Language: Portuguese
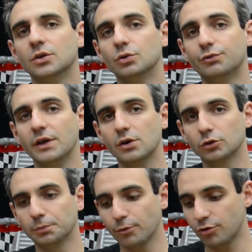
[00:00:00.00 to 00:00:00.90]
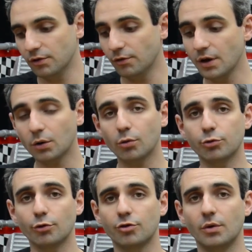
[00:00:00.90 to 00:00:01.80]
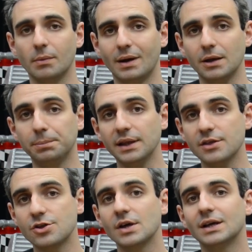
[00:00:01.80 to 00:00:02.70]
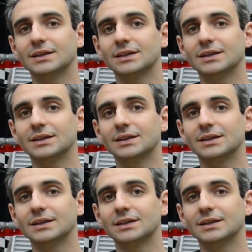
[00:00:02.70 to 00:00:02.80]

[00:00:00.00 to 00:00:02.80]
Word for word: do veículo possível e a construção em bar and plate